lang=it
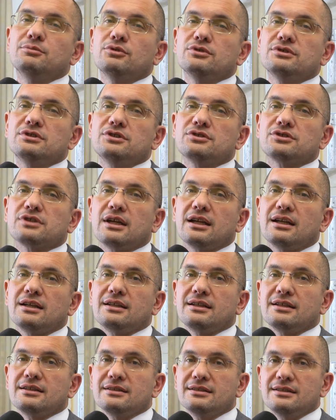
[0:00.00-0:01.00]

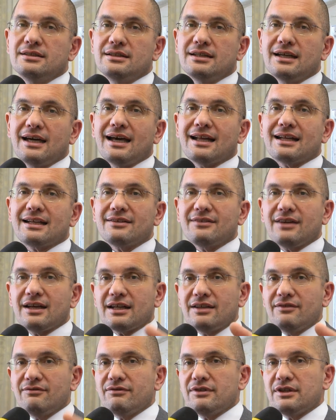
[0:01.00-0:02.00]
Monticelli e di
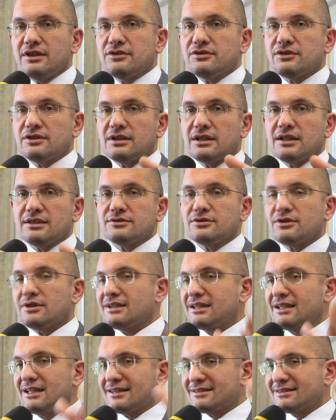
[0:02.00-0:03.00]
arrivare invece nella zona
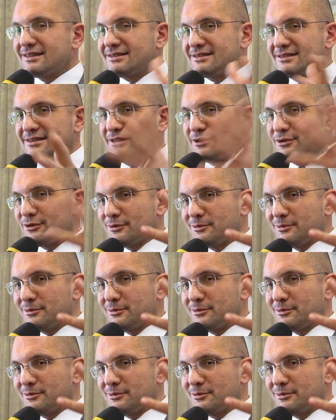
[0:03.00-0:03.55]
dell'assassino,